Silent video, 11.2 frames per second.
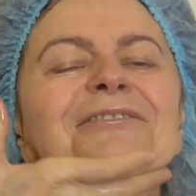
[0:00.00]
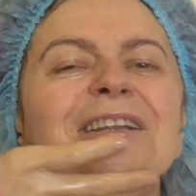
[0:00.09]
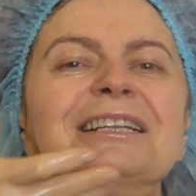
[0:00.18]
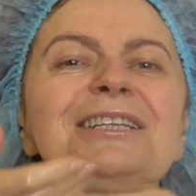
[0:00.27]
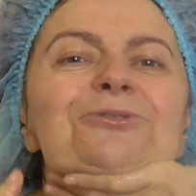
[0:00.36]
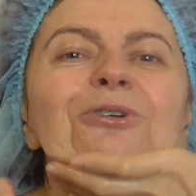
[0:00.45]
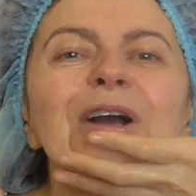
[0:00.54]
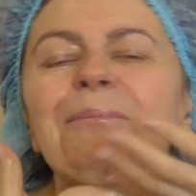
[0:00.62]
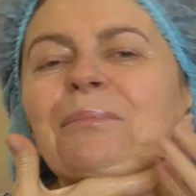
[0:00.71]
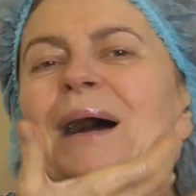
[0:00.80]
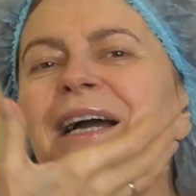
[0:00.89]
Говорят, лицо
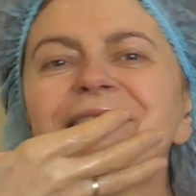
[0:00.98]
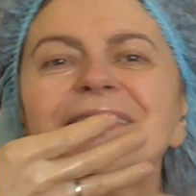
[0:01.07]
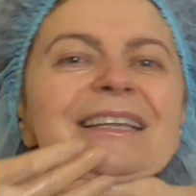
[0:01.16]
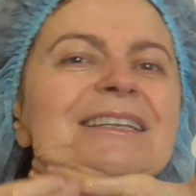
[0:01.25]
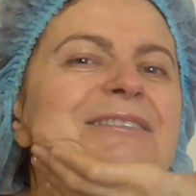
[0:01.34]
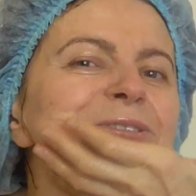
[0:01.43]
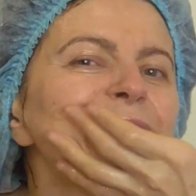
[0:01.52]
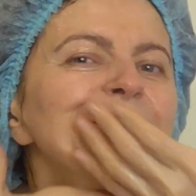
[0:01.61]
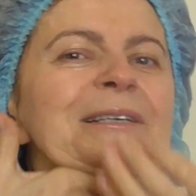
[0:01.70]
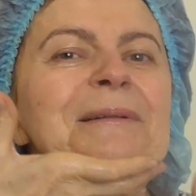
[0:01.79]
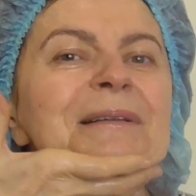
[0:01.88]
компании,
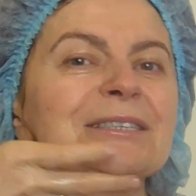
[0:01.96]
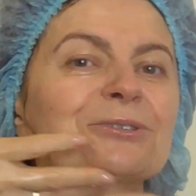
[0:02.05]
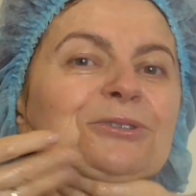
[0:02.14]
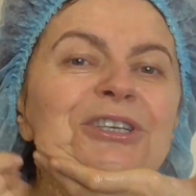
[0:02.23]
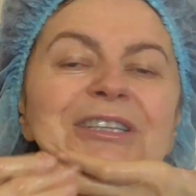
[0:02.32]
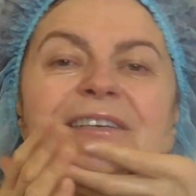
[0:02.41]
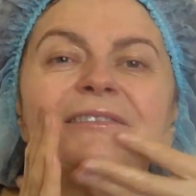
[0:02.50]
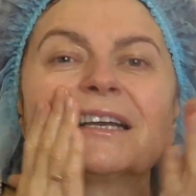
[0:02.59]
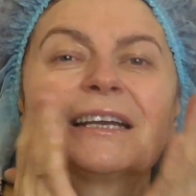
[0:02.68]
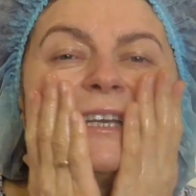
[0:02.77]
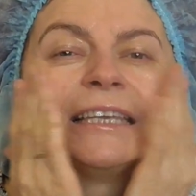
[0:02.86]
лицо, лицо
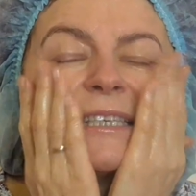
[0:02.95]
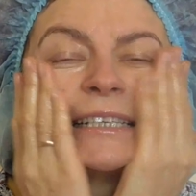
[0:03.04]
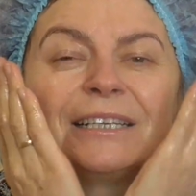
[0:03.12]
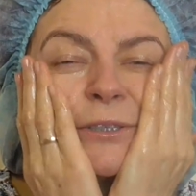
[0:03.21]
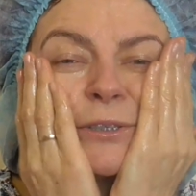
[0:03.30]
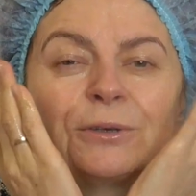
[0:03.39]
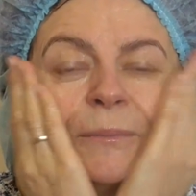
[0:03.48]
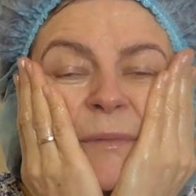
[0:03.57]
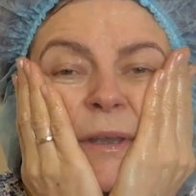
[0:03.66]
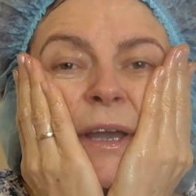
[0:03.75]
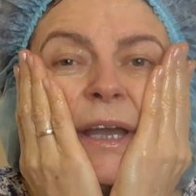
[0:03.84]
человека есть лицо.
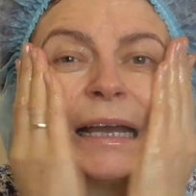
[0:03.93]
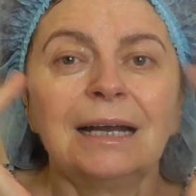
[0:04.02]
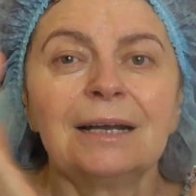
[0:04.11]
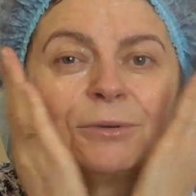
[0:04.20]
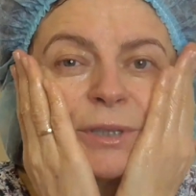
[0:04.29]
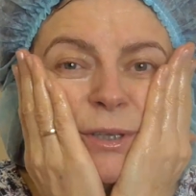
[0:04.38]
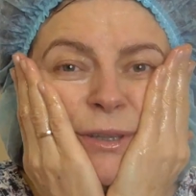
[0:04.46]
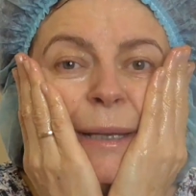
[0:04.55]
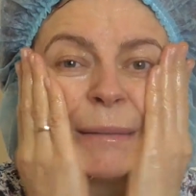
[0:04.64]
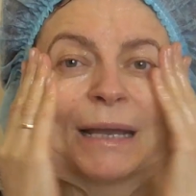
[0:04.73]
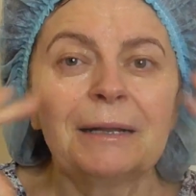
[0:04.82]
Вот, и
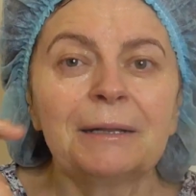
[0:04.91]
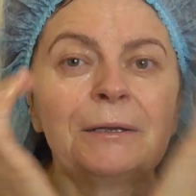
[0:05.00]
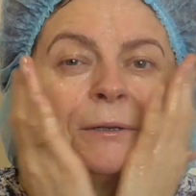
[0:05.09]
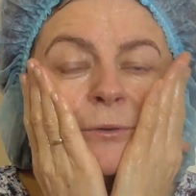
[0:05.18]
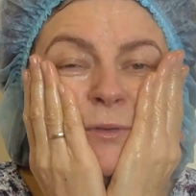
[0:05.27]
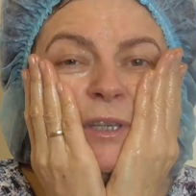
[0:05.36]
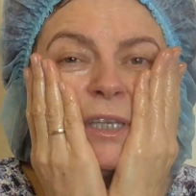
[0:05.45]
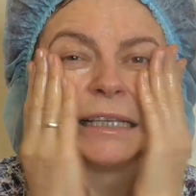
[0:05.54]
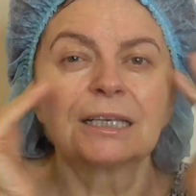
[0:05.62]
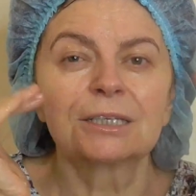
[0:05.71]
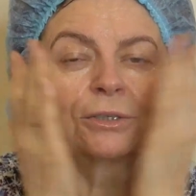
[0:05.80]
там я
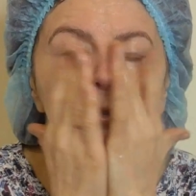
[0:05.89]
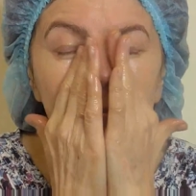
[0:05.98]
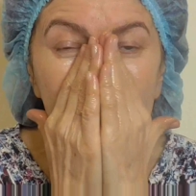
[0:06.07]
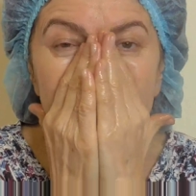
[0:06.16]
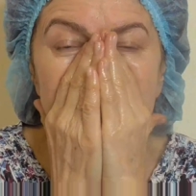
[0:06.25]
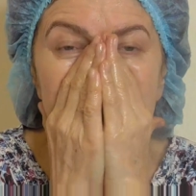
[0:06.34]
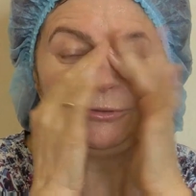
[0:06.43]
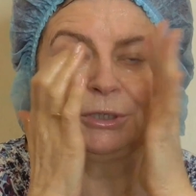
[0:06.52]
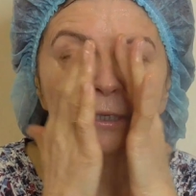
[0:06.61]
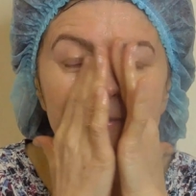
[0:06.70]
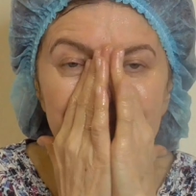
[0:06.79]
увидела, что
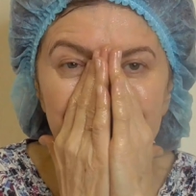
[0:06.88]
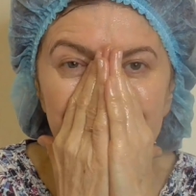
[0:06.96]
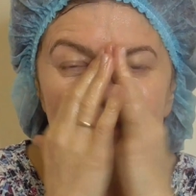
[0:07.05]
люди